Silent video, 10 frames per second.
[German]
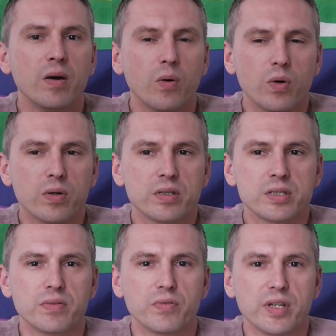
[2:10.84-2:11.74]

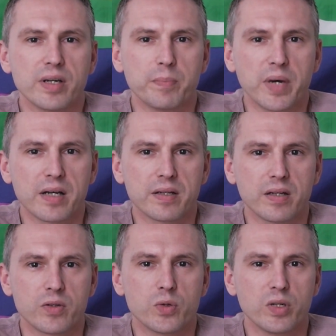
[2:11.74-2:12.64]
Und wir machen
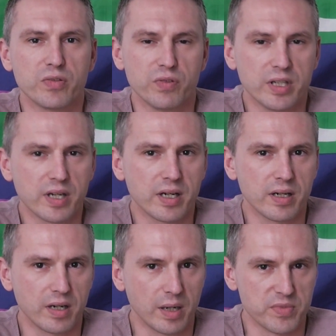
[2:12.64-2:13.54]
natürlich
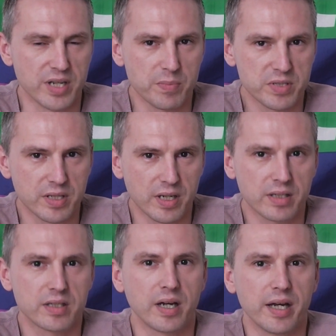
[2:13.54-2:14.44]
wieder am Samstag
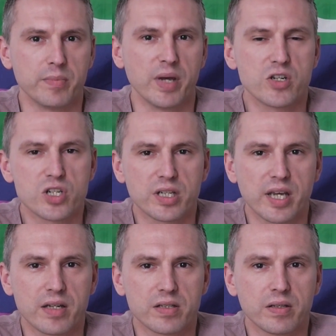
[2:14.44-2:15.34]
eine
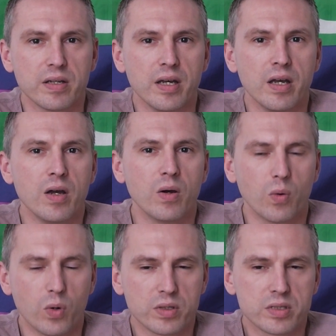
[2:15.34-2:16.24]
Menschenkette
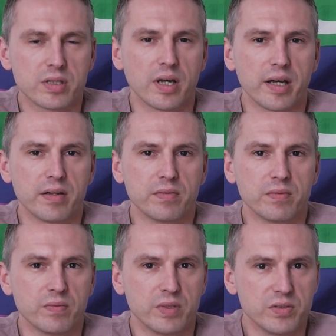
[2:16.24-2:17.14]
und
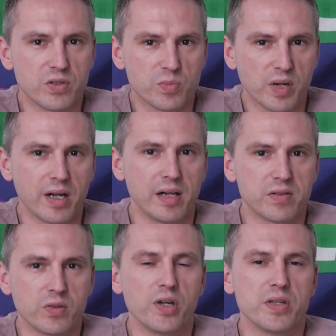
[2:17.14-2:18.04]
ein, dieses Mal als
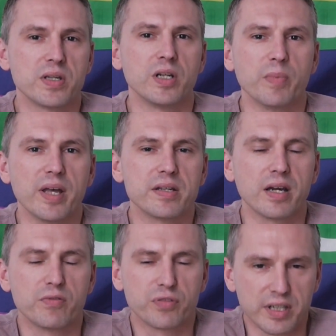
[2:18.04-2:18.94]
neues Element
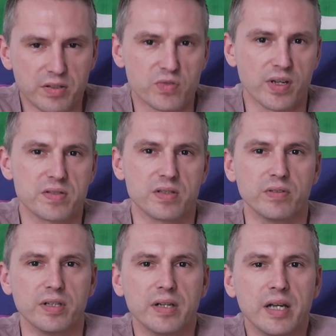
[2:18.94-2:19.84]
ein
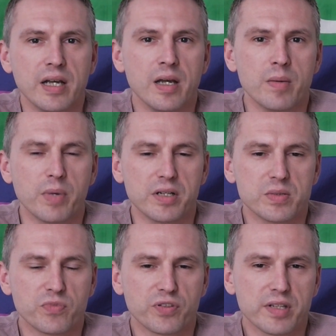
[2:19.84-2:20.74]
Friedensfestival. Bei
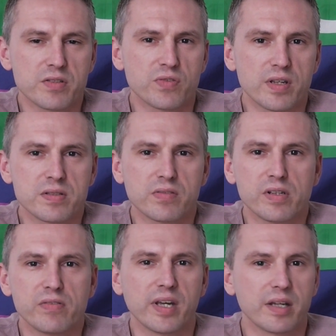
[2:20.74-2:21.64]
diesem
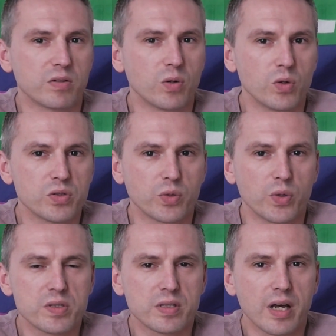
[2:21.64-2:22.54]
Friedensfestival werden große
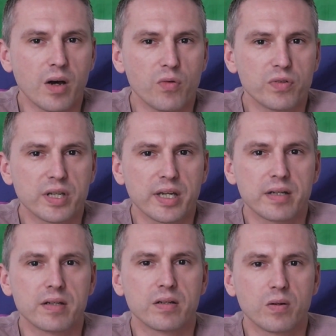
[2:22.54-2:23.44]
Künstler
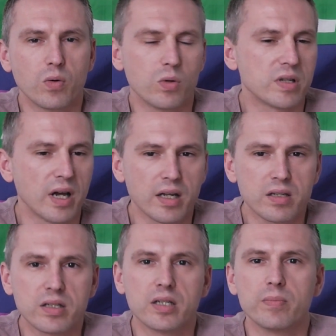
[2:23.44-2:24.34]
auftreten, unter
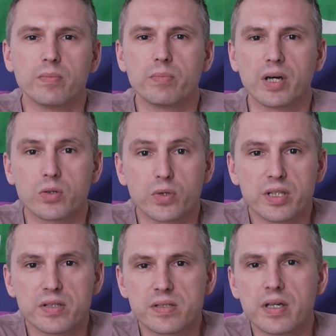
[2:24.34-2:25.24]
anderem
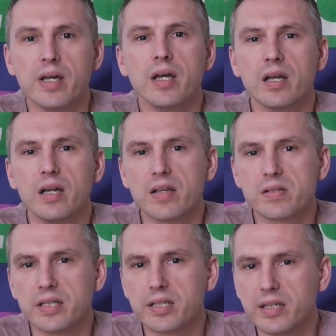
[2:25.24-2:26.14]
Patrice,
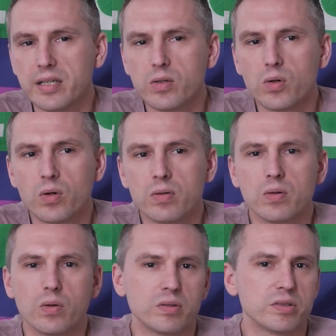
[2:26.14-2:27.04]
Leslie Clio
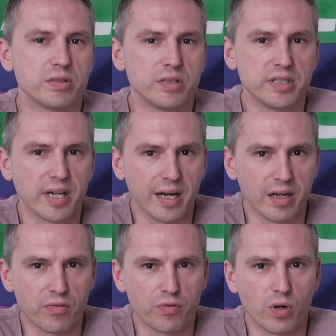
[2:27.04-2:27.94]
und Dieter
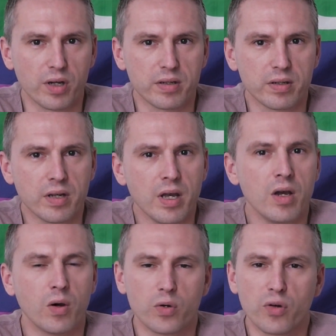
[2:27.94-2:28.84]
Hallervorden
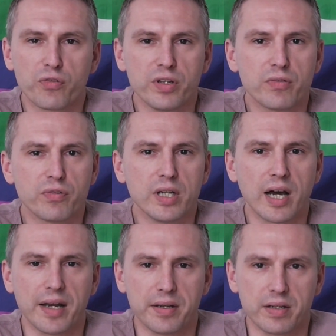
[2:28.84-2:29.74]
und noch viele, viele
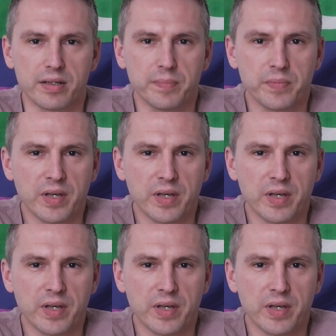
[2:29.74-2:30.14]
andere.